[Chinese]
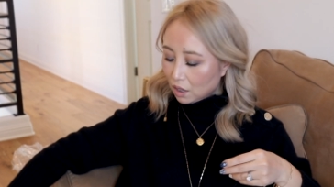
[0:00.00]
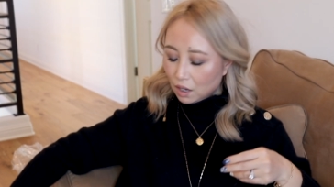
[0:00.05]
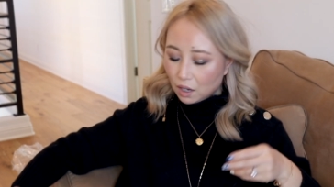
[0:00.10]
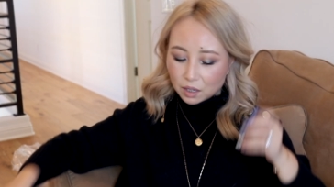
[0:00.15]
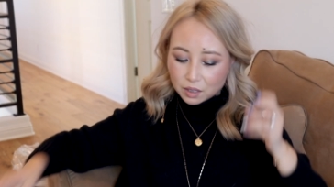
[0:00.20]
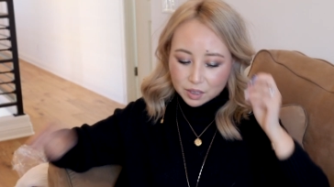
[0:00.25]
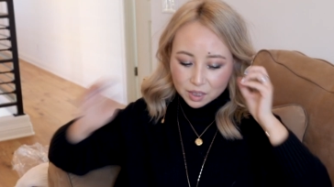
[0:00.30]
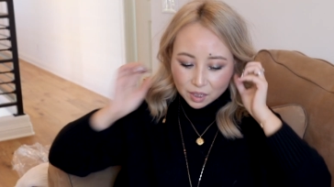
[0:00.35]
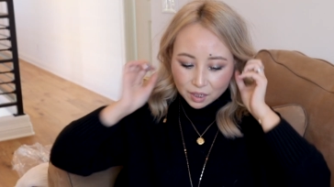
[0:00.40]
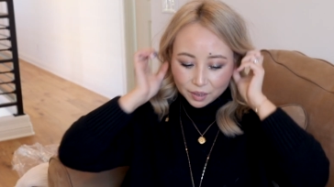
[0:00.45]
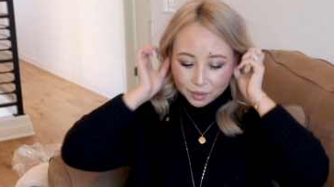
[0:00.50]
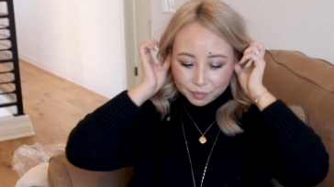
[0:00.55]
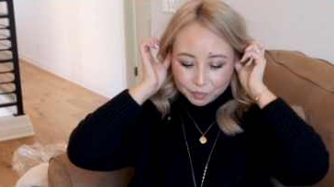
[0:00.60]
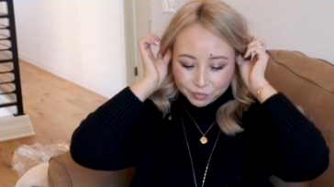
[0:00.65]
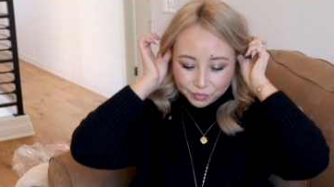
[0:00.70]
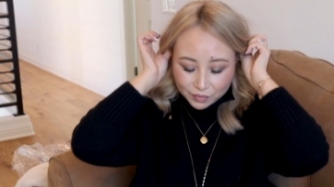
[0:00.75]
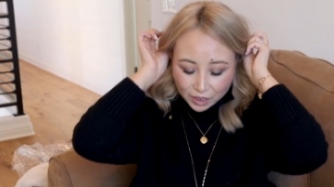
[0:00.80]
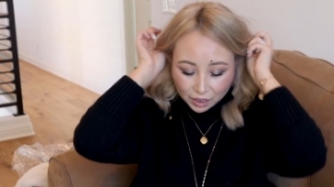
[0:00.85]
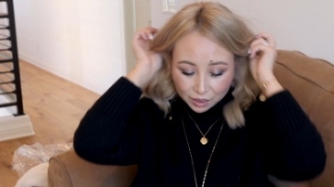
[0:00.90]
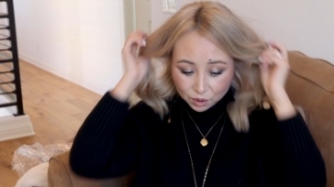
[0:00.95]
而且
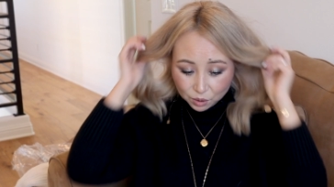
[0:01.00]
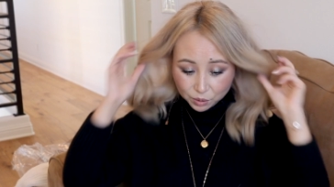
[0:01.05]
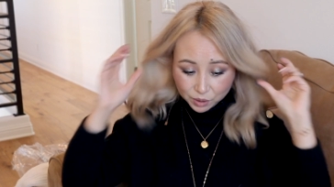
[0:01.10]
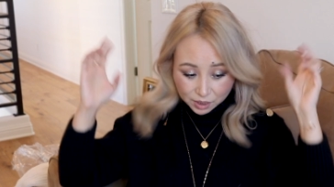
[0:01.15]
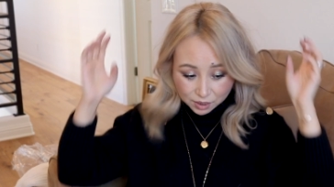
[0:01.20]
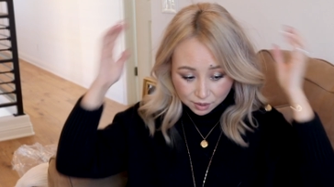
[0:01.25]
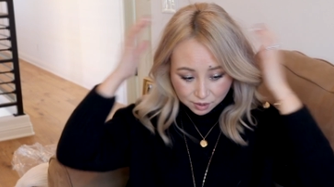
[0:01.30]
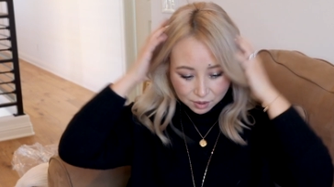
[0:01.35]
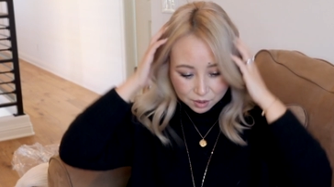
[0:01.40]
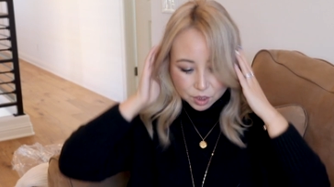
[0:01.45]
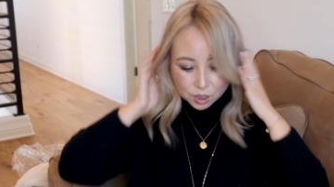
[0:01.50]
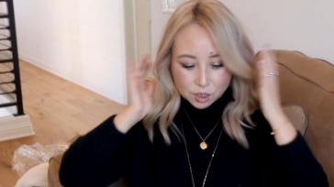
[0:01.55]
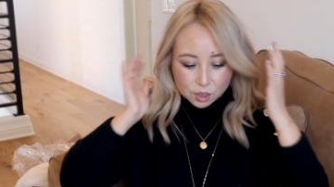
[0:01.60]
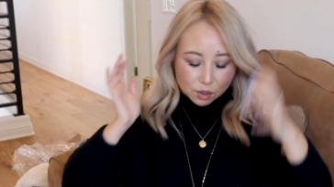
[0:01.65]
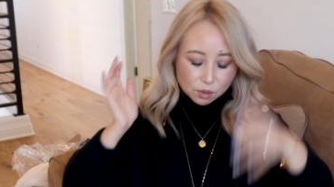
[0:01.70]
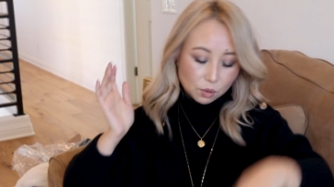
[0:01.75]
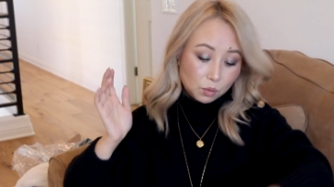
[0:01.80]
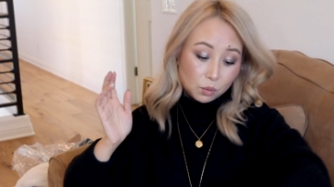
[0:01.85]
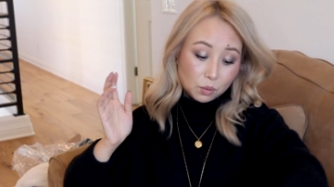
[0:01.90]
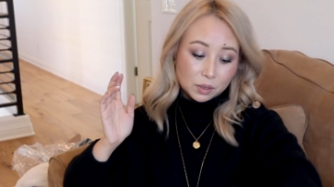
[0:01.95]
很有意思的
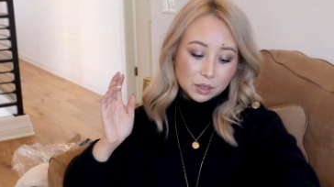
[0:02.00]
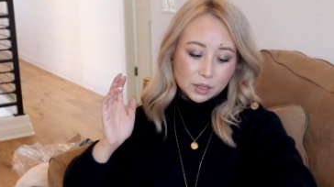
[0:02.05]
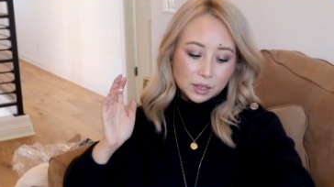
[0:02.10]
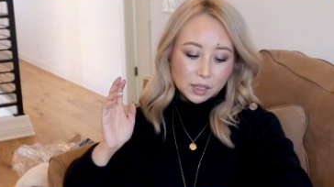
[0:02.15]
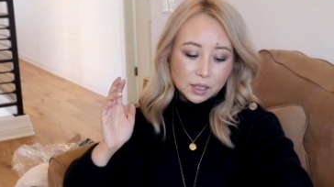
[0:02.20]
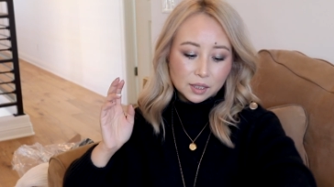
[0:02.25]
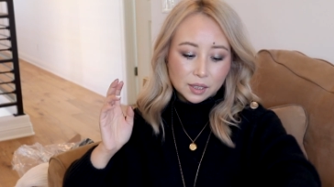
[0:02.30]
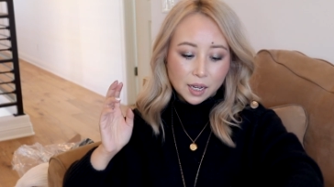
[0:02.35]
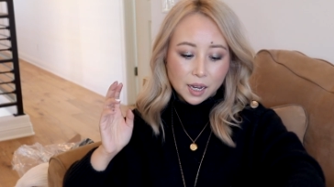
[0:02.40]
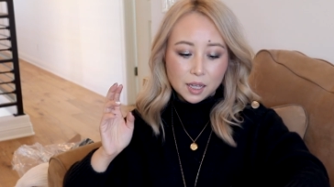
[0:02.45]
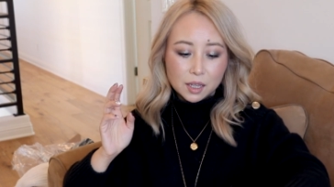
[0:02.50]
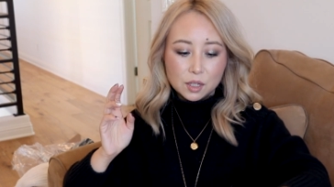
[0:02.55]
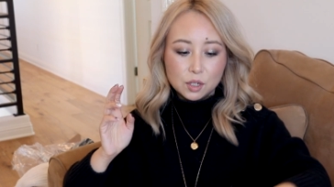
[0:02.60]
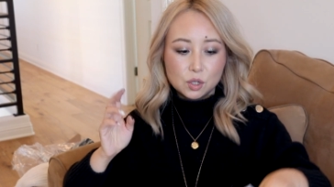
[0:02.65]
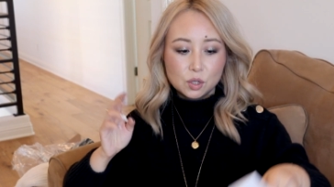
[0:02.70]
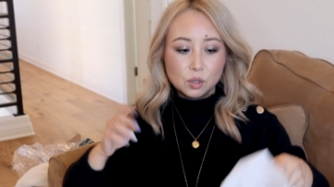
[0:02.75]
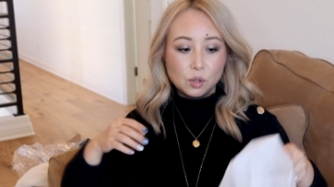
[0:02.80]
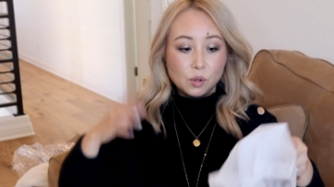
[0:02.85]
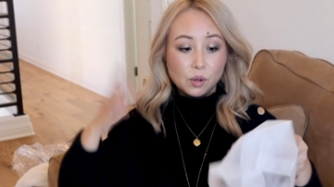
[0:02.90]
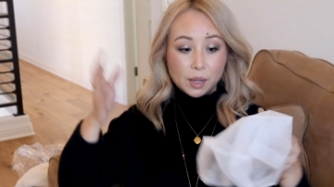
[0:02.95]
是，我定它的
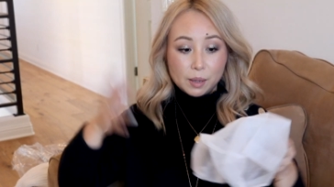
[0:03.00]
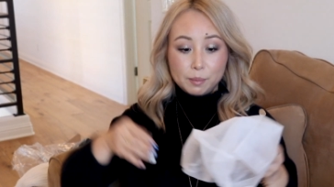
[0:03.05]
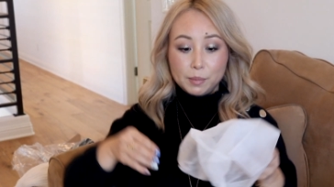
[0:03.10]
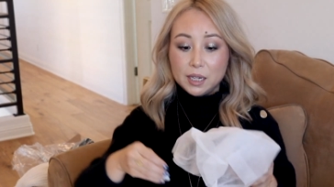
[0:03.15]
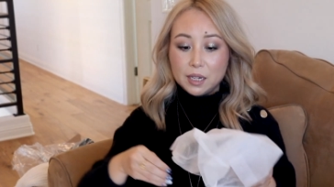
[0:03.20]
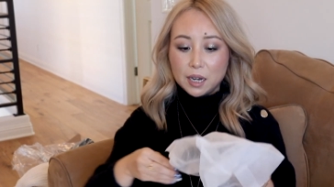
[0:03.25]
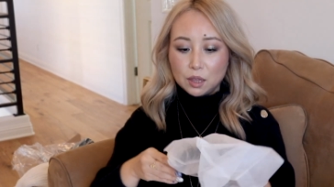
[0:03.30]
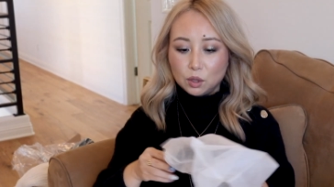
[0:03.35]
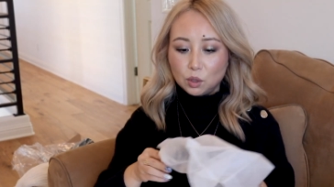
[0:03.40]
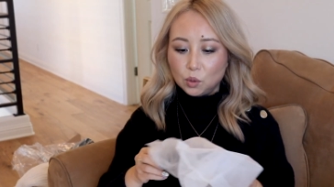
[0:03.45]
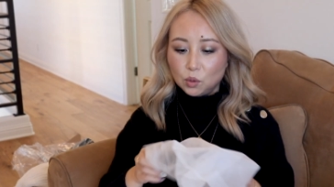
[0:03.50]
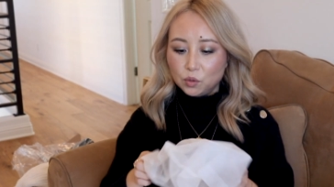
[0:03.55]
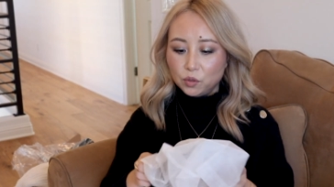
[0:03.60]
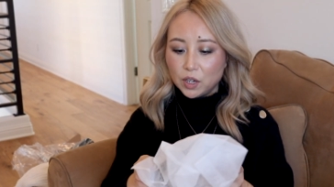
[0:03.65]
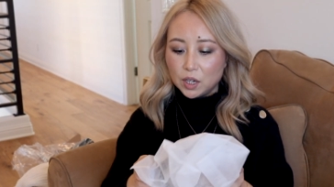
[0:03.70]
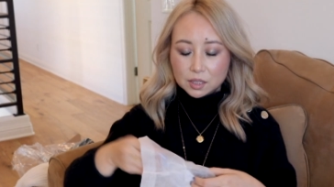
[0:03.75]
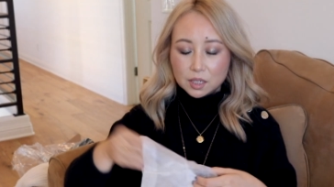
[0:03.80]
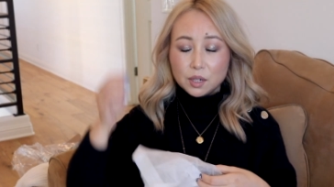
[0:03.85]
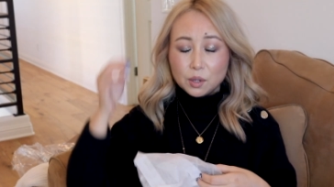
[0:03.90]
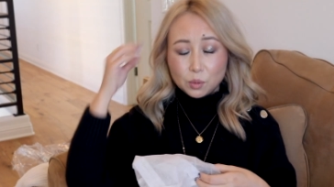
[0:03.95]
时候还没染头
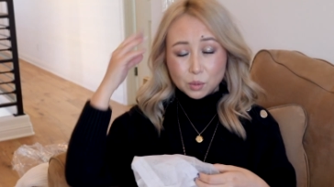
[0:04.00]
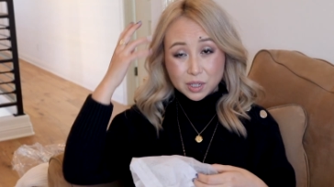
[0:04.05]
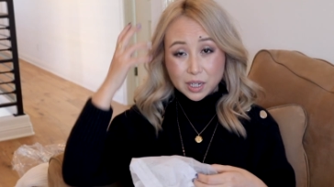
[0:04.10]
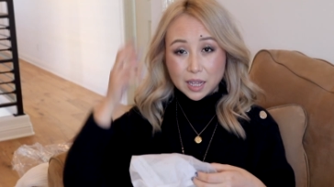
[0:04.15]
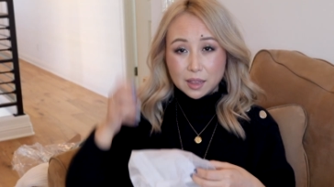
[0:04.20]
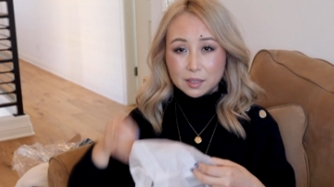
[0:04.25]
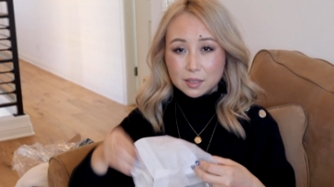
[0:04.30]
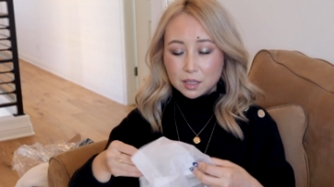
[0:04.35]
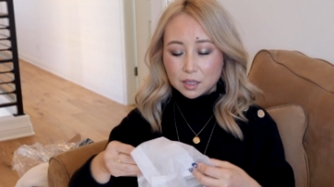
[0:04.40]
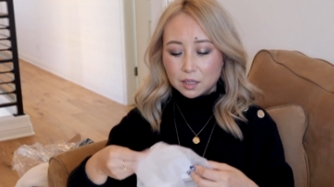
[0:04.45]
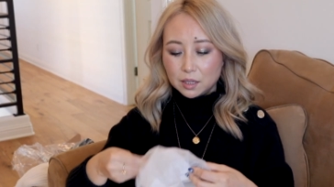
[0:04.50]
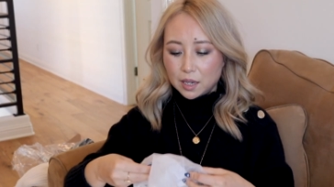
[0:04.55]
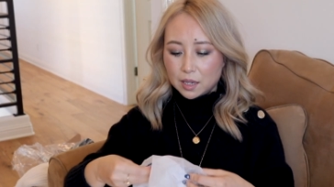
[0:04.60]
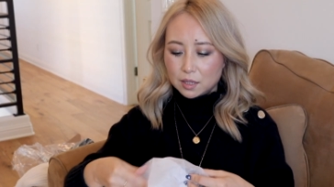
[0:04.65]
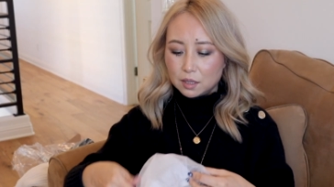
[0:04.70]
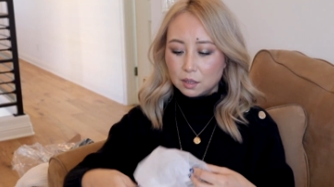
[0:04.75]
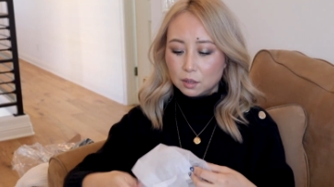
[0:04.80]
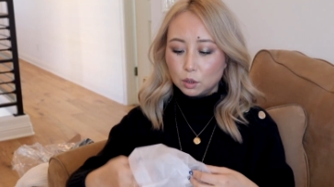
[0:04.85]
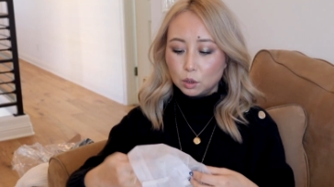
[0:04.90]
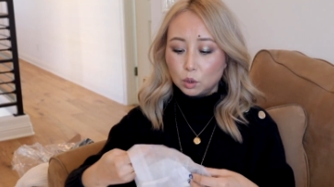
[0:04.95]
发，现在我染了这个颜
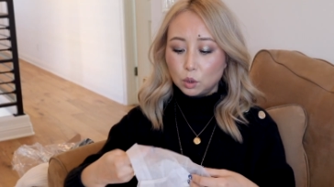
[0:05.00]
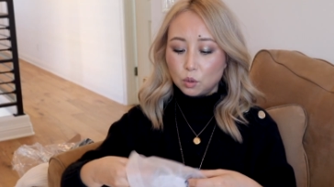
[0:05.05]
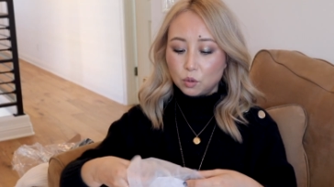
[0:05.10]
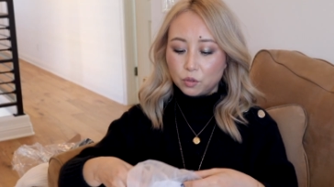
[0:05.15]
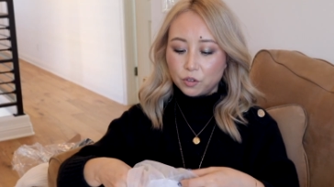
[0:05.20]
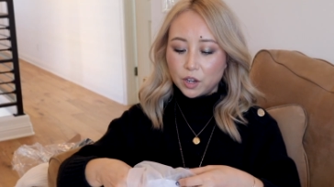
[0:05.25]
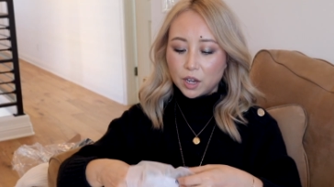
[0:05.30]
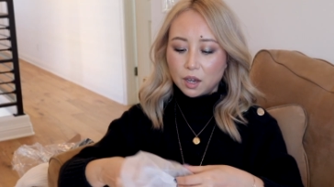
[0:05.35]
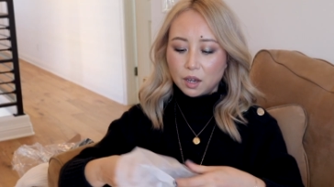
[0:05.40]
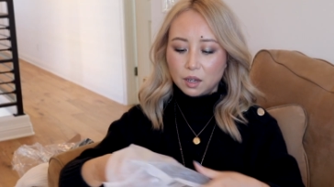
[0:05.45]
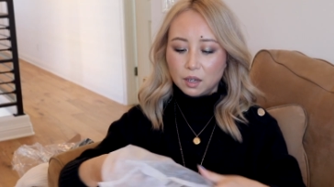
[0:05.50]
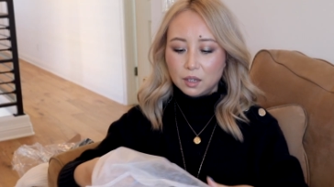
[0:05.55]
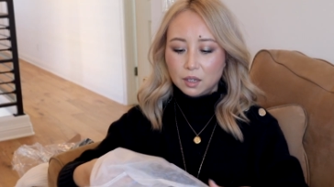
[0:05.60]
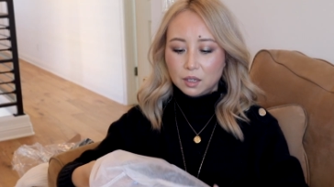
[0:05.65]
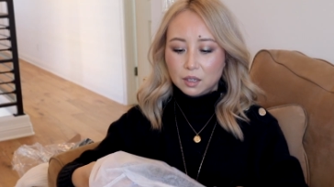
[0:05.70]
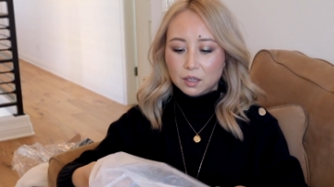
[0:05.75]
色的头发。